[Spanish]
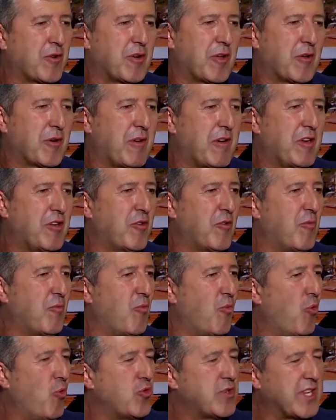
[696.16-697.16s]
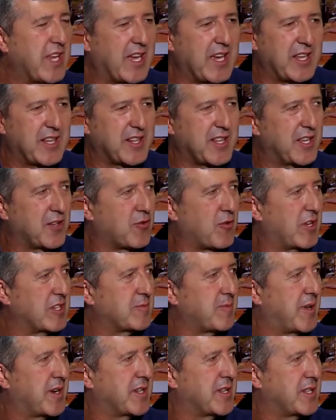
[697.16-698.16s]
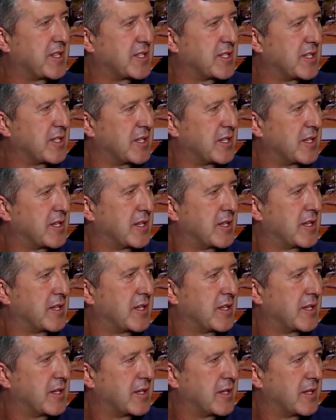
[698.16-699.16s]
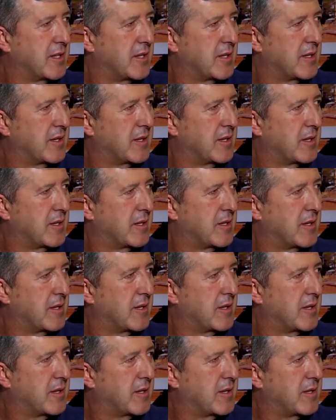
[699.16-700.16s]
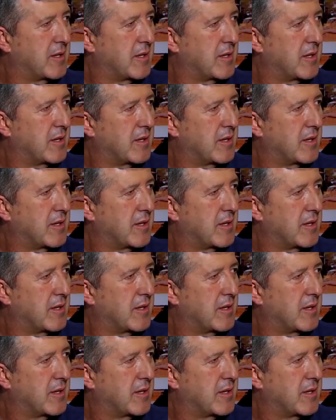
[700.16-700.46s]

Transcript: Río Negro ha venido mucha gente de todas partes. Si yo le preguntara, bueno, ¿cuál es el